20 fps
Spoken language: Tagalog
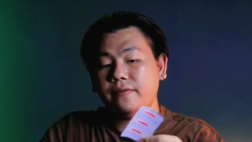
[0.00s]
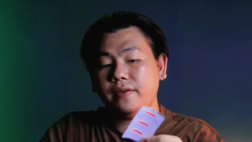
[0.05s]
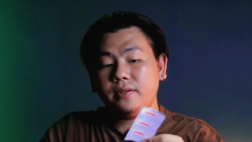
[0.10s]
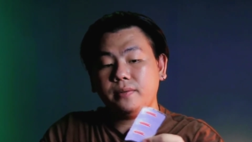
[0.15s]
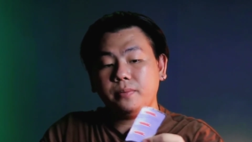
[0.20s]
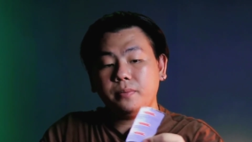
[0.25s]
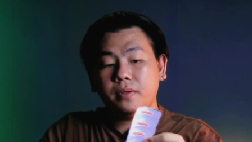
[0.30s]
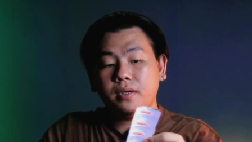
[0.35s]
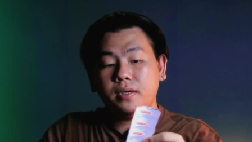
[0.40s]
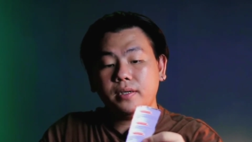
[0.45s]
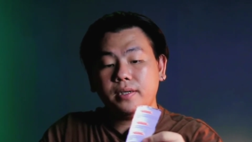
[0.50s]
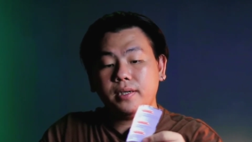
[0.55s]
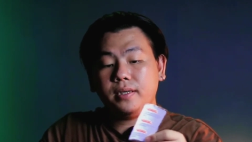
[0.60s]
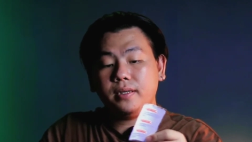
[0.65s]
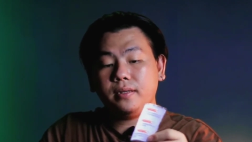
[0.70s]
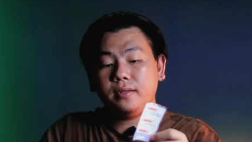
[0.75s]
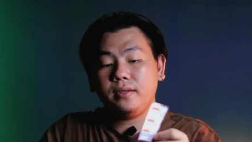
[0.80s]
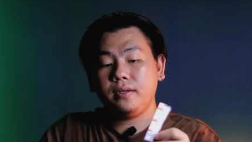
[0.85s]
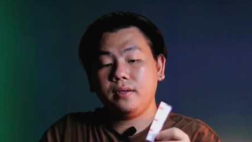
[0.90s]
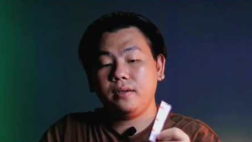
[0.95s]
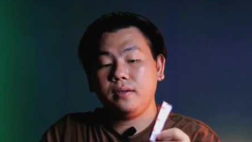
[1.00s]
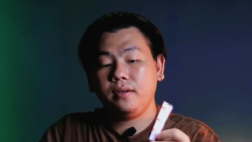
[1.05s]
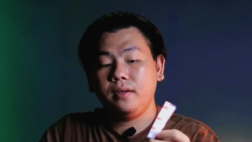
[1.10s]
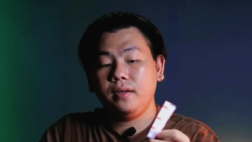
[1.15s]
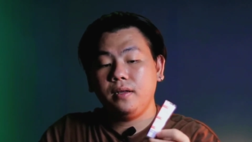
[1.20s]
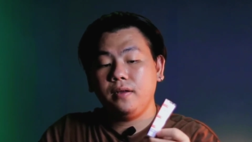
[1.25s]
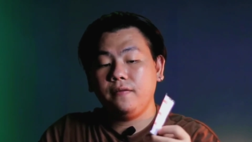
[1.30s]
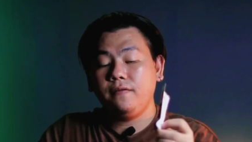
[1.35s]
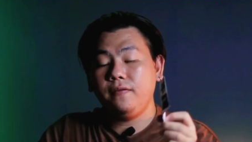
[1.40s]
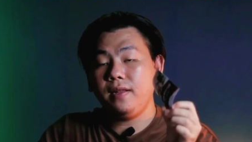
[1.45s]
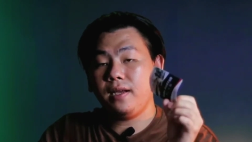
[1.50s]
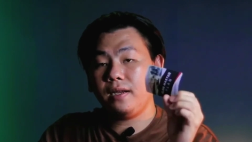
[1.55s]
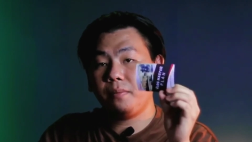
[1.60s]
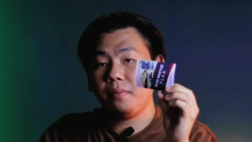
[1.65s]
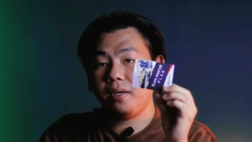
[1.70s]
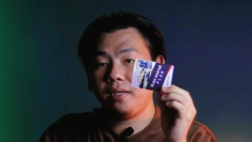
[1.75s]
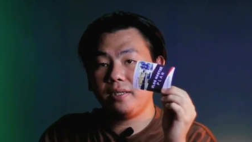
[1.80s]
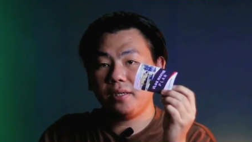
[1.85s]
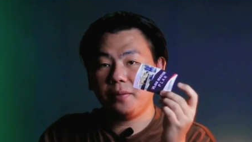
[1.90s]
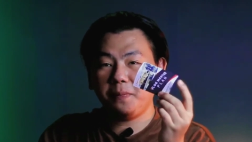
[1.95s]
Facebook, ayan. Vlog
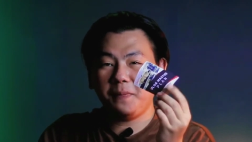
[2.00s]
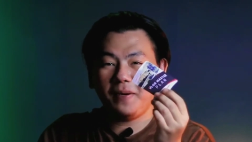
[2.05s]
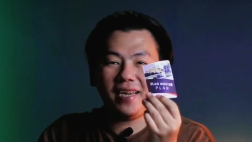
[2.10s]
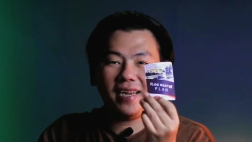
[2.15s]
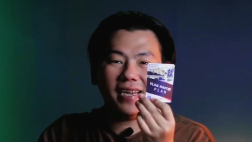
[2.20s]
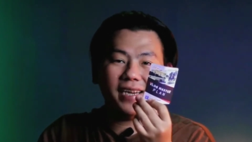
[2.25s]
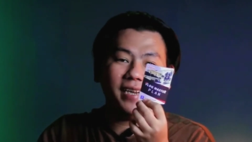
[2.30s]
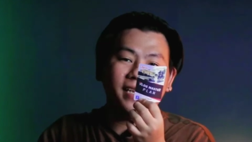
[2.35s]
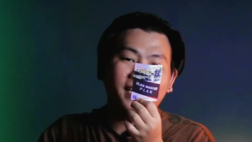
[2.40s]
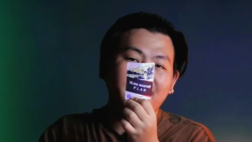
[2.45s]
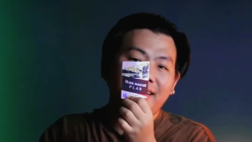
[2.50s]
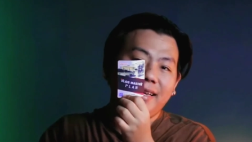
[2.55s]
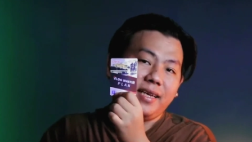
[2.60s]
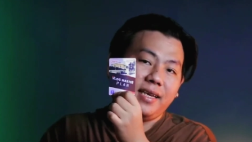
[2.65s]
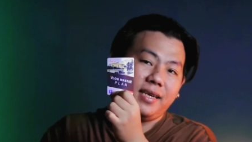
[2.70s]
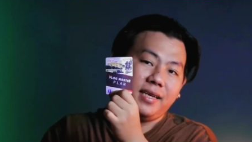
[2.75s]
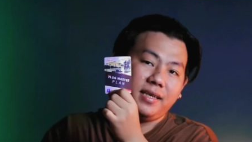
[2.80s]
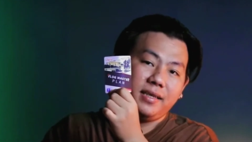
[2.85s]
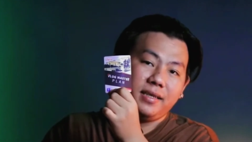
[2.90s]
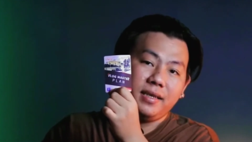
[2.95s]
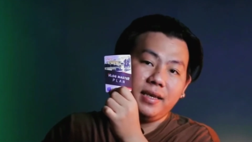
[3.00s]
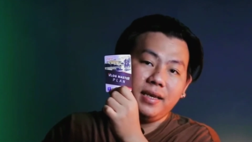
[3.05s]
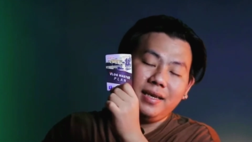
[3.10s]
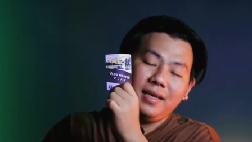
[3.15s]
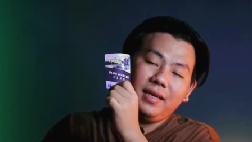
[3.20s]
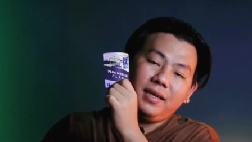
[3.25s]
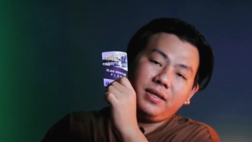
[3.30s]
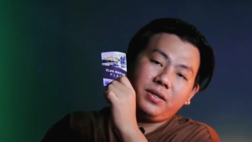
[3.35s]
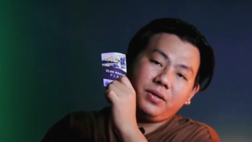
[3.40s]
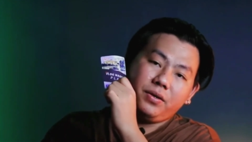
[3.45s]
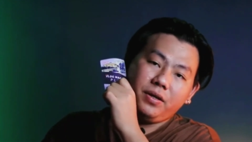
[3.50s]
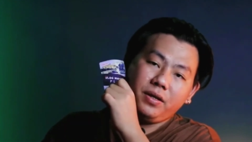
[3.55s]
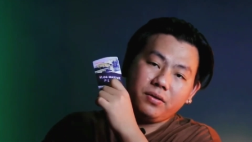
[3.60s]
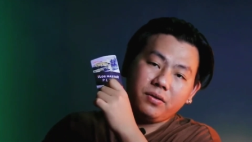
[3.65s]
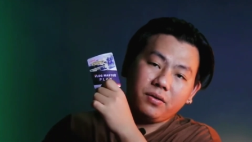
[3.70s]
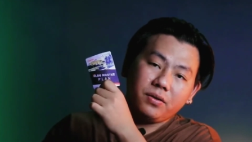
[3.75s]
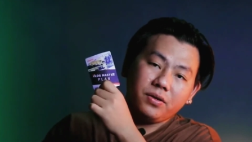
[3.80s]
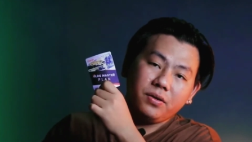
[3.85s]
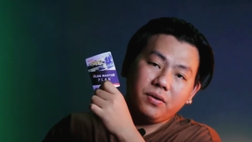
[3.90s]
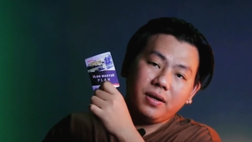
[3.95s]
master plan. Ayan. So
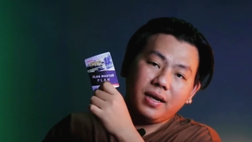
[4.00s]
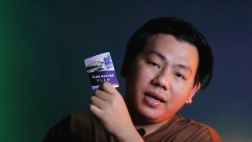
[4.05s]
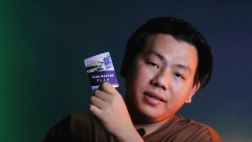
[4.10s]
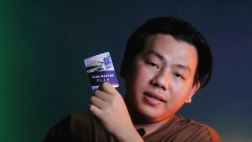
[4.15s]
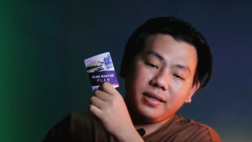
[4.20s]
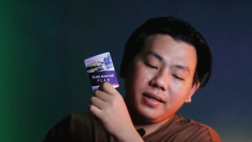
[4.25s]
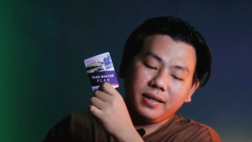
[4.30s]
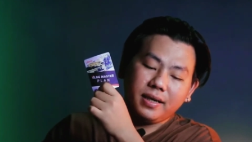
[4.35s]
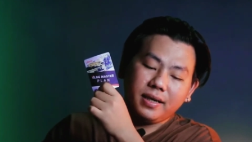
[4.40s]
itong Ulancy